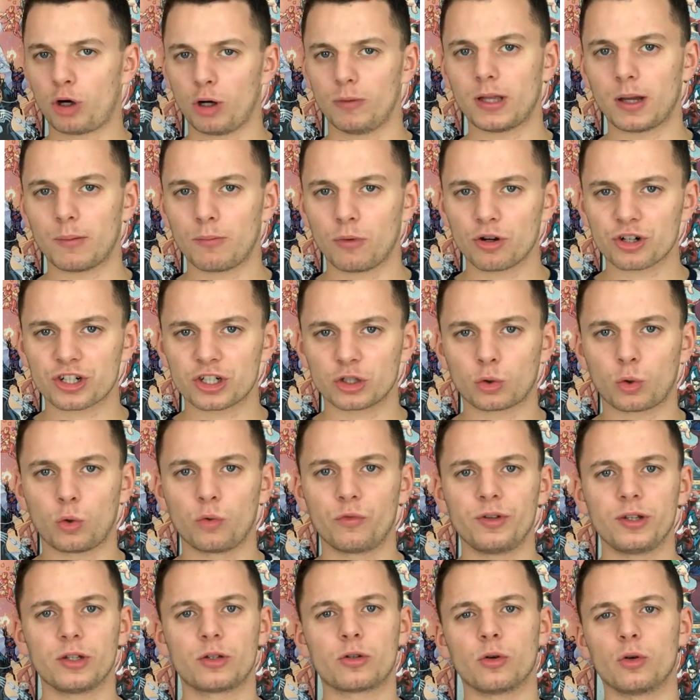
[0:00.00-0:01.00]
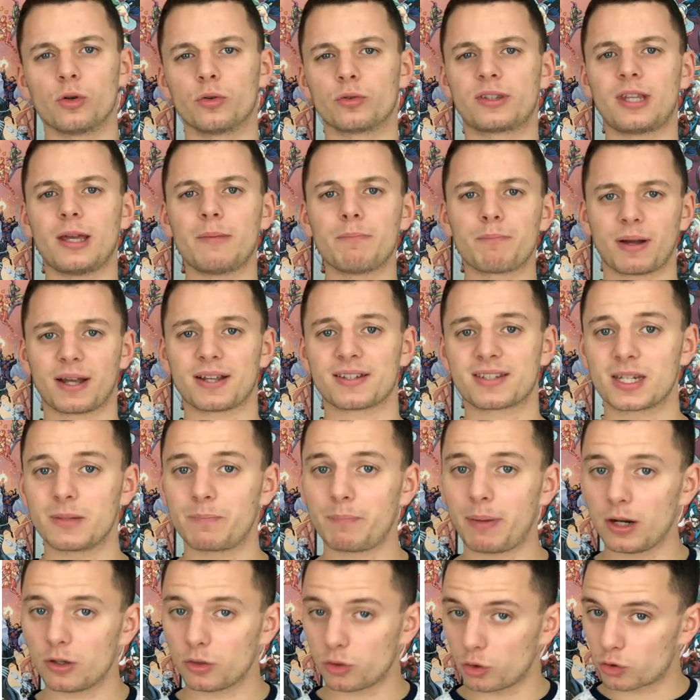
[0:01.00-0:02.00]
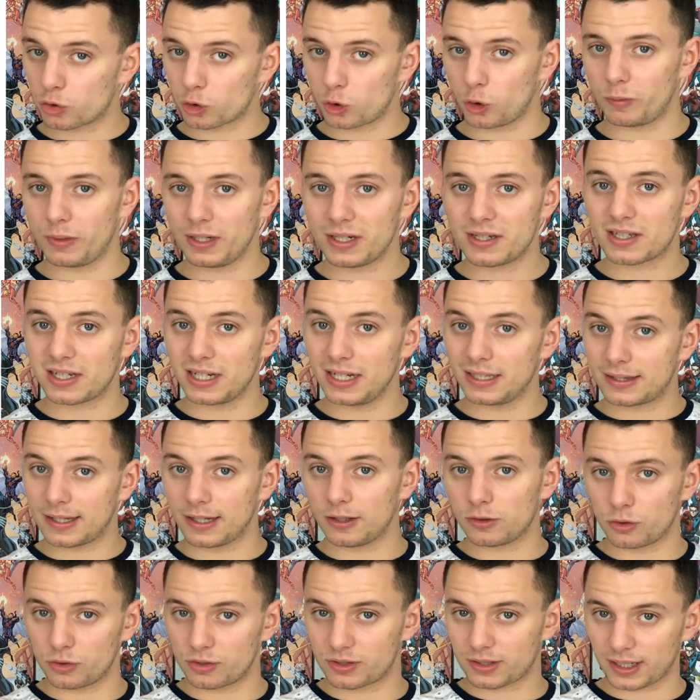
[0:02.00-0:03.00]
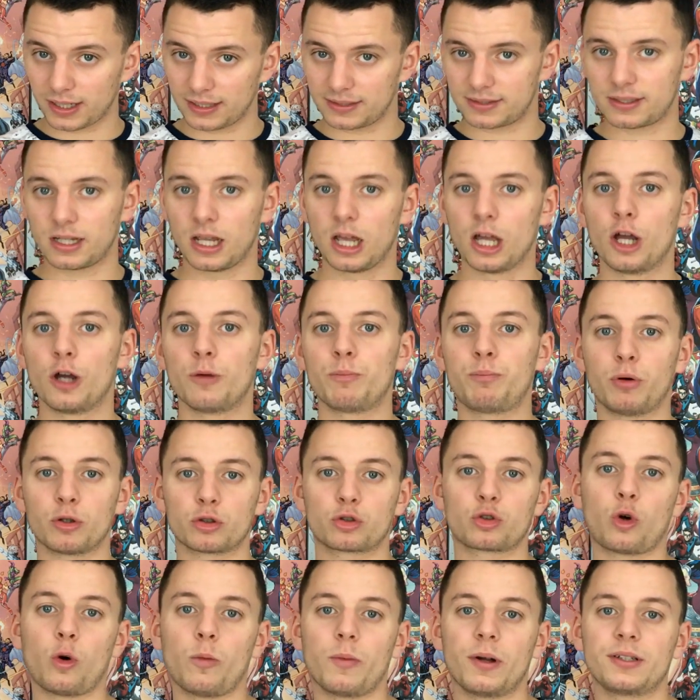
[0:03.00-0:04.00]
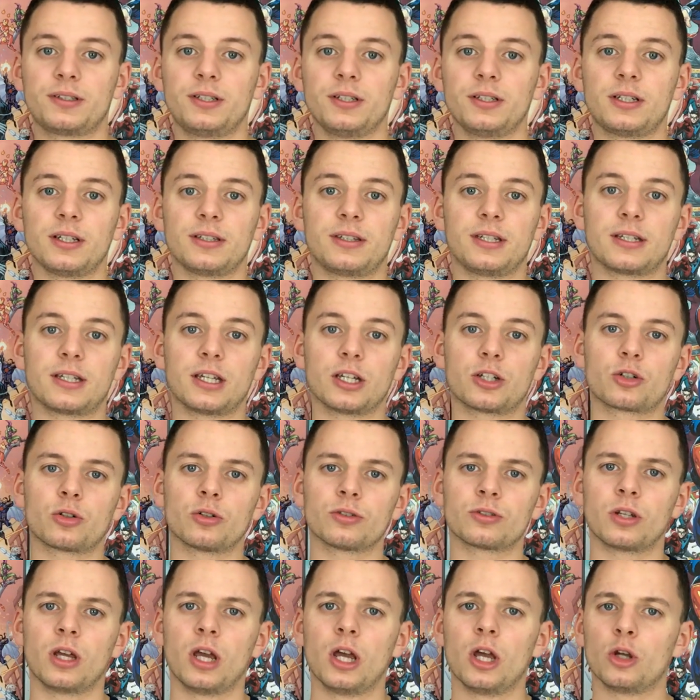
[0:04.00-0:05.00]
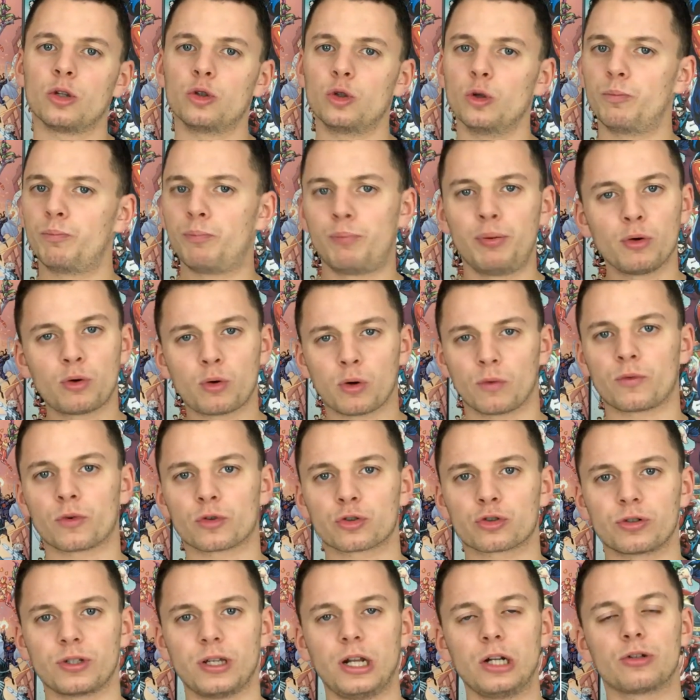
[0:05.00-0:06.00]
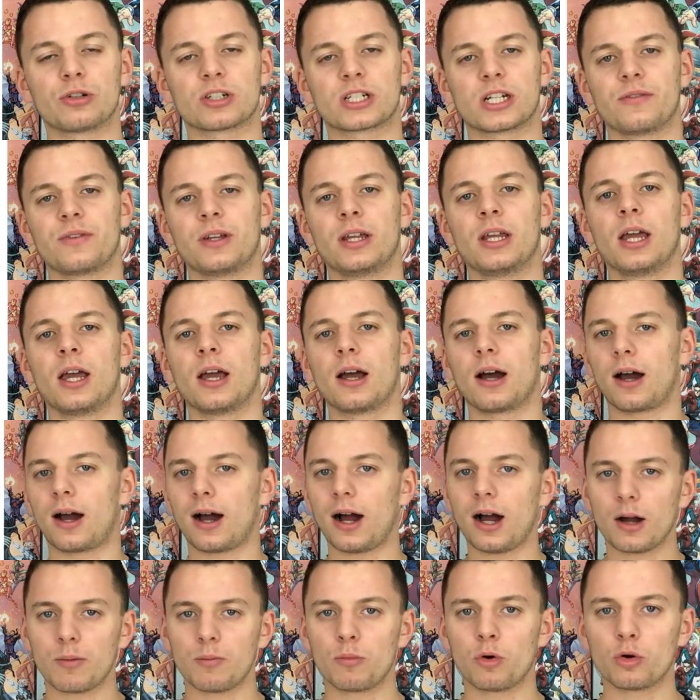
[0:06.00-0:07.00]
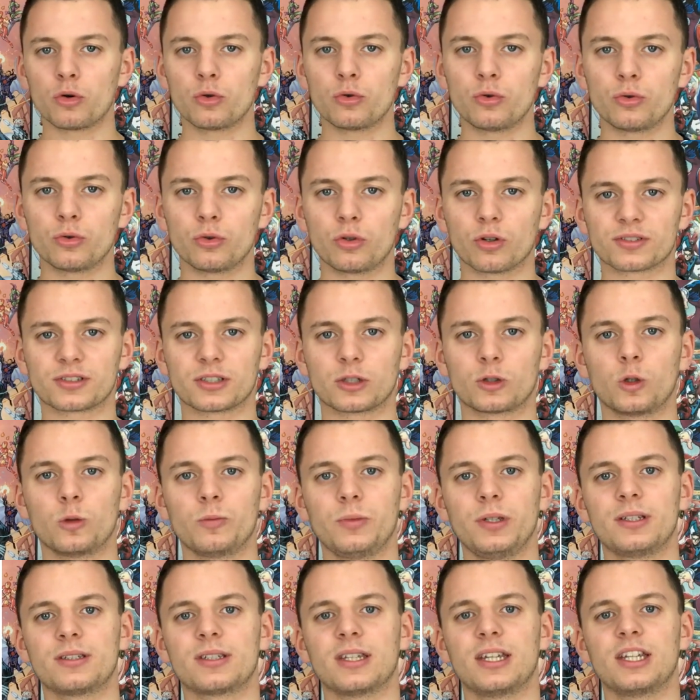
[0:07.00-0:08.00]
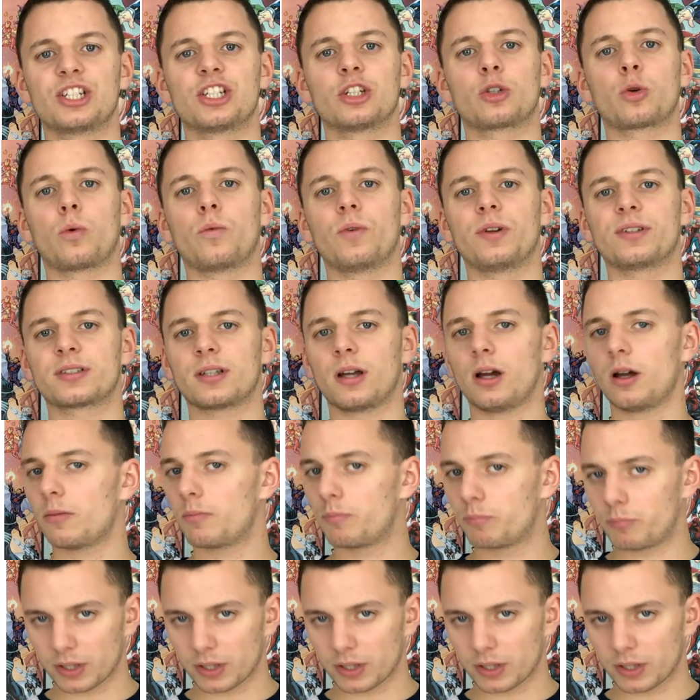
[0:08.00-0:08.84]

Premièrement, j'ai trouvé que le thème principal de ce comics, l'état de stress post-traumatique était quelque chose de peu conventionnel que j'avais rarement lu dans un comics et j'ai trouvé ça